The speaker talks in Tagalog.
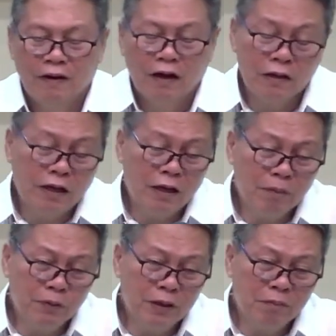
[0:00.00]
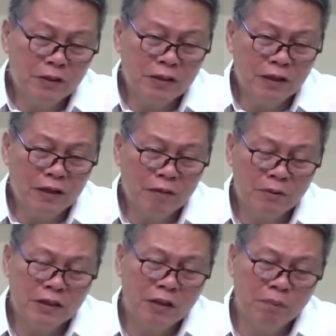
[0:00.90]
Hindi lang po yan masakit.
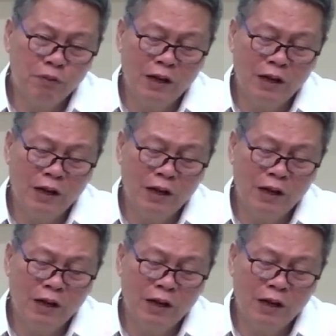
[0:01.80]
masakit po